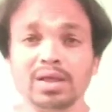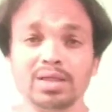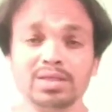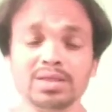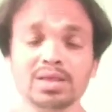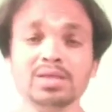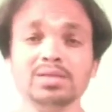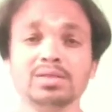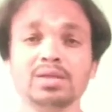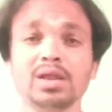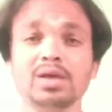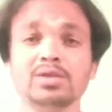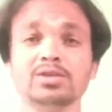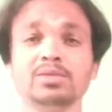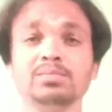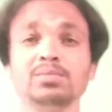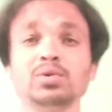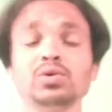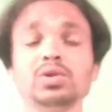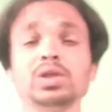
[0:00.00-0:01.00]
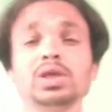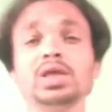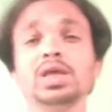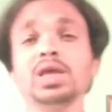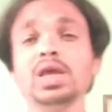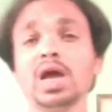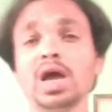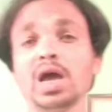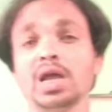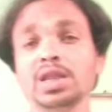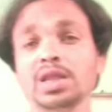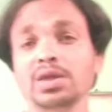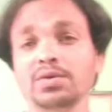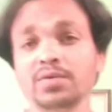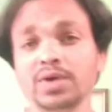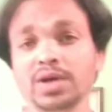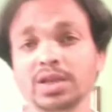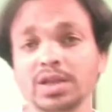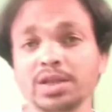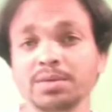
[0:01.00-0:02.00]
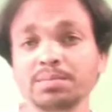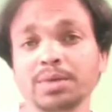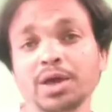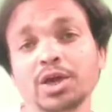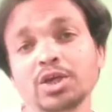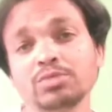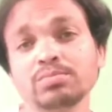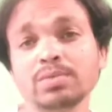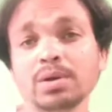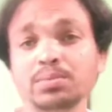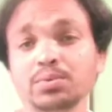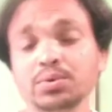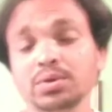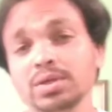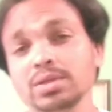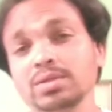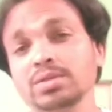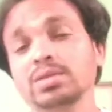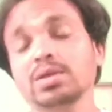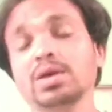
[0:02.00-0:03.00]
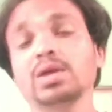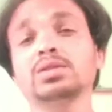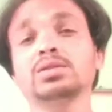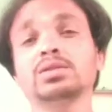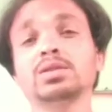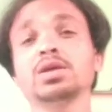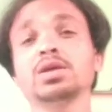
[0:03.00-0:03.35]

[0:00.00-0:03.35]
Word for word: एस एस राजामौली की आने वाली महेश बाबू के साथ